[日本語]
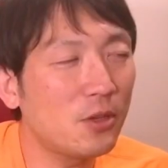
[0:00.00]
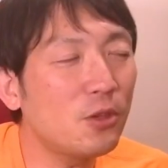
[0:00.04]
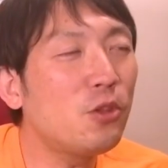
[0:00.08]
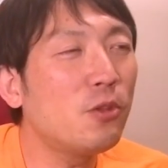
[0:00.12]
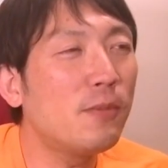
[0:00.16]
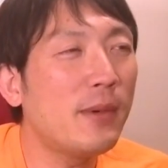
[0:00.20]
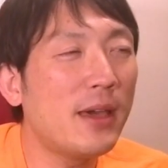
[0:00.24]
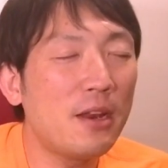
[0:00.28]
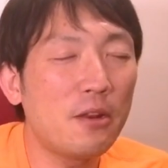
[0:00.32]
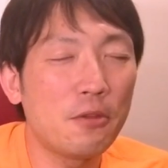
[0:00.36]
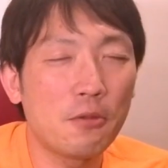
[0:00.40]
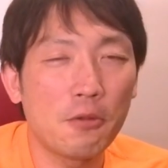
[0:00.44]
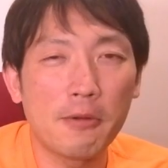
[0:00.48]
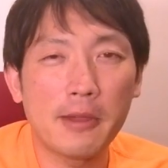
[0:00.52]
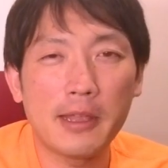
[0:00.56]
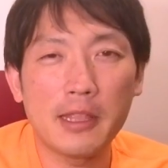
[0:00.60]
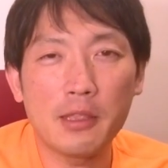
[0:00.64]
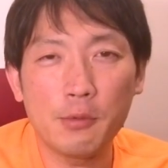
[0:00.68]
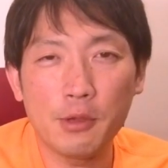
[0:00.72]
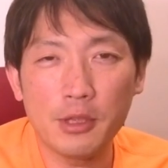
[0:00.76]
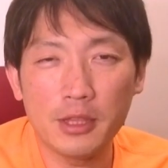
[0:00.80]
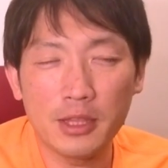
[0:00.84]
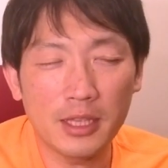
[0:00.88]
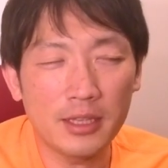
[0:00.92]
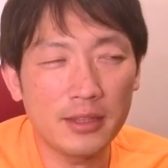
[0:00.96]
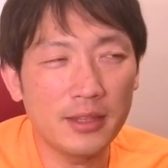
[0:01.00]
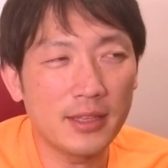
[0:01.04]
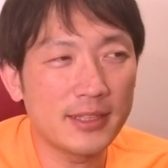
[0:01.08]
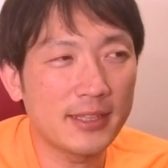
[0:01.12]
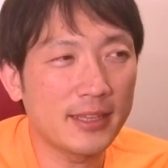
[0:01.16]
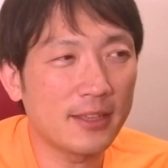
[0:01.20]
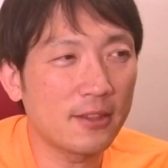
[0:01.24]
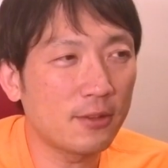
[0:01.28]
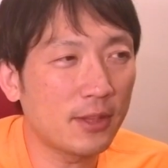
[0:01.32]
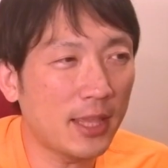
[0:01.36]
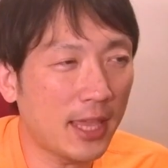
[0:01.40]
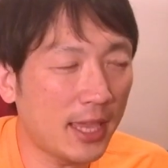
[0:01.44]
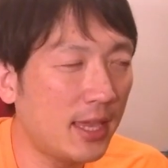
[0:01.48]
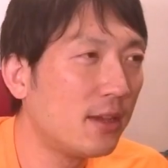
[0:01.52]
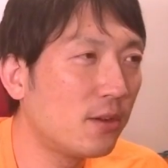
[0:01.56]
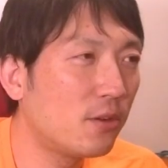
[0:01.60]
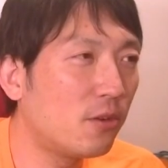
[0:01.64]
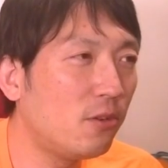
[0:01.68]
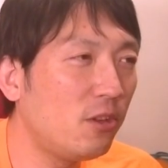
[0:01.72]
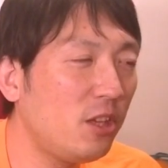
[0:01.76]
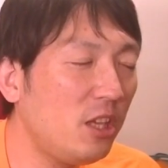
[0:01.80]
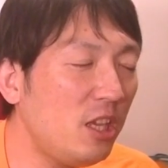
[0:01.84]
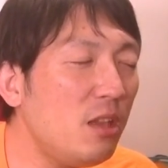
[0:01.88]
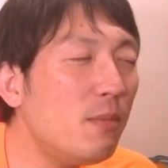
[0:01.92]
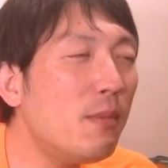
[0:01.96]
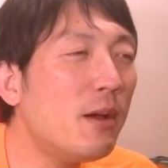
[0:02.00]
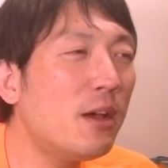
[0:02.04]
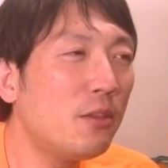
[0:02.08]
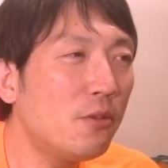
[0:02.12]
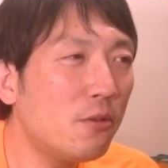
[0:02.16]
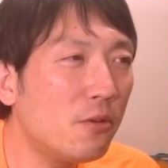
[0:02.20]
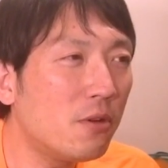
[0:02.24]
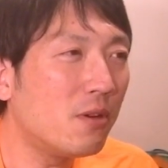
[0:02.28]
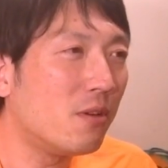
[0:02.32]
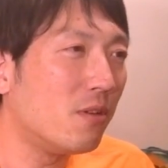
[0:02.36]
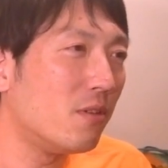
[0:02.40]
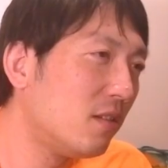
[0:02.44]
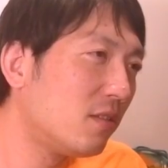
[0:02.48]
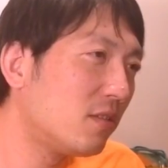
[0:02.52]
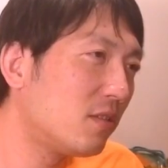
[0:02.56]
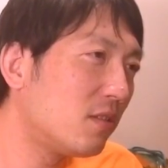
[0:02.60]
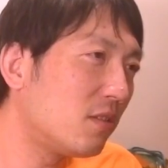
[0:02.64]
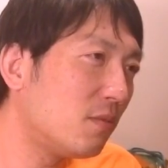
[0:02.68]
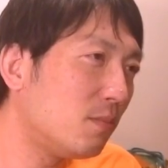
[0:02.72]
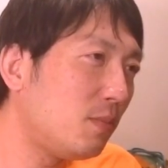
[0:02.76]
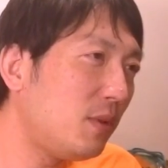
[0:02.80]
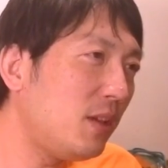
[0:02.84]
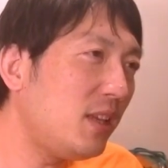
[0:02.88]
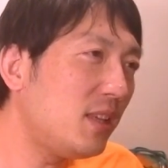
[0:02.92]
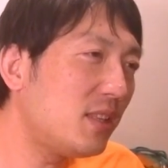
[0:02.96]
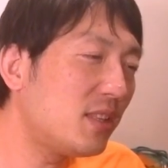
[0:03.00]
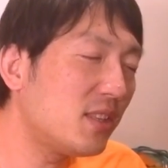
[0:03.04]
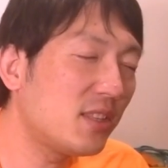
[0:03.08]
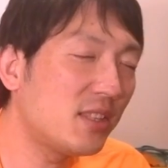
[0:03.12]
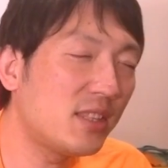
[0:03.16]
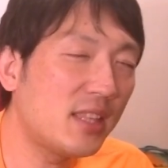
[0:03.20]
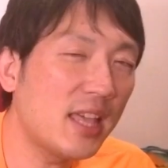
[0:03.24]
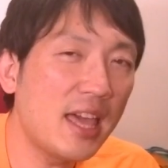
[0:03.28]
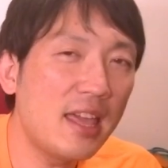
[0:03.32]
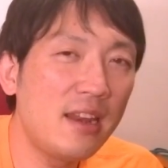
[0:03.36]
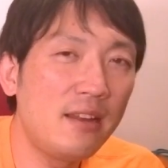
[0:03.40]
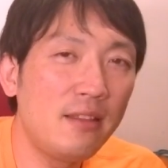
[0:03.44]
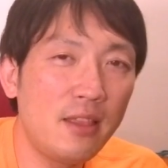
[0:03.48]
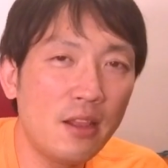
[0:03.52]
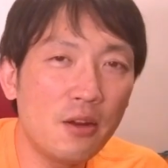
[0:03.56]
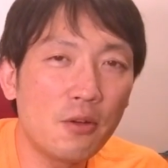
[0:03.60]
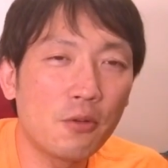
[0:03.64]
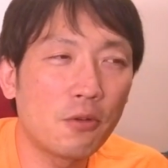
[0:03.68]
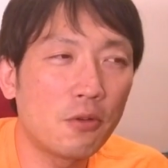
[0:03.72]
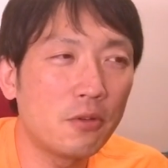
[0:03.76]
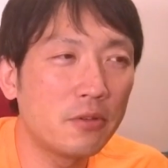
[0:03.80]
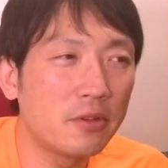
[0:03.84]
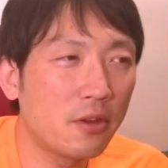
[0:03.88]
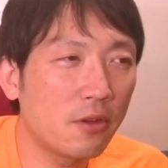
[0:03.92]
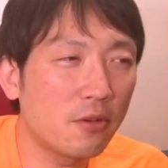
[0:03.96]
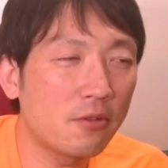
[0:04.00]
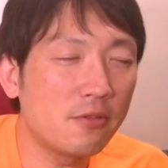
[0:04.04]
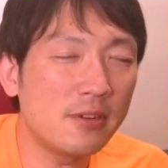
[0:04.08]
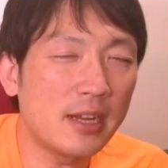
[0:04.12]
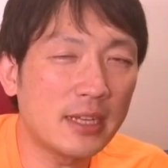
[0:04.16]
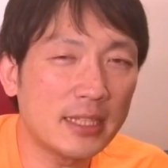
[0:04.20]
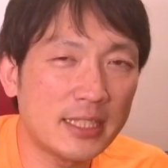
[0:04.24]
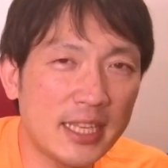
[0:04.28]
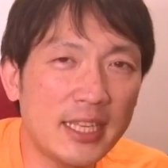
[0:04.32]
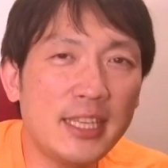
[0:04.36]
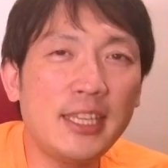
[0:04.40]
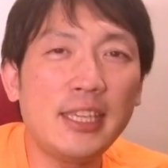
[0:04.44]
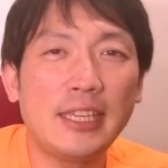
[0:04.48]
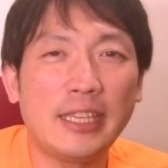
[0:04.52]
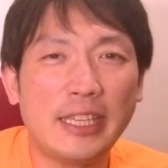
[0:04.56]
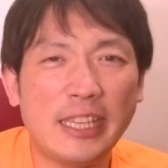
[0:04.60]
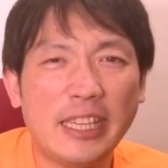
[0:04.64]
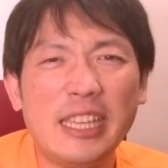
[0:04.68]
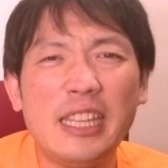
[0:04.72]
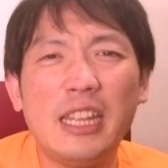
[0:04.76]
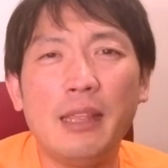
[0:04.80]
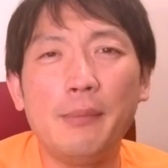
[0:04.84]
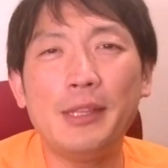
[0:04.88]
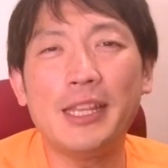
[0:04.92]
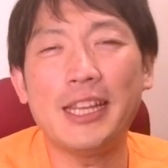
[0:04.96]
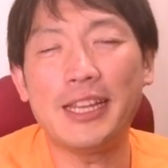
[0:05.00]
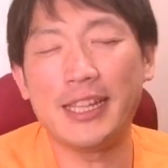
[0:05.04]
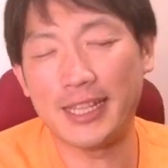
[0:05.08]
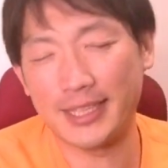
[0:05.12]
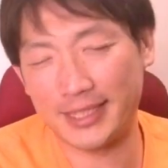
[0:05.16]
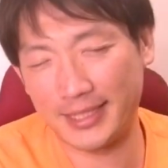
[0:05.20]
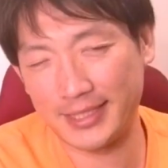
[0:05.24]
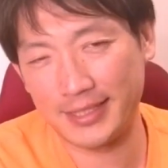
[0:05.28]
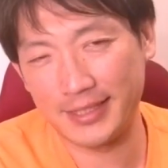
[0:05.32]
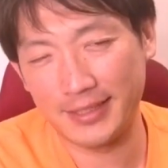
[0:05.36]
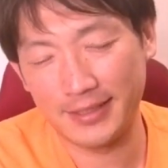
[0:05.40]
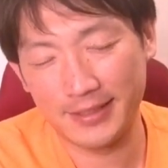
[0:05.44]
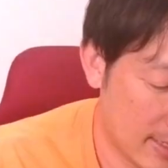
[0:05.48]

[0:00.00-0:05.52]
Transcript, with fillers: ちょっと前の動画でも言ったんですけどね、こう今のそのビーズスタイルでのこの曲はぜひ聴いてみたいです。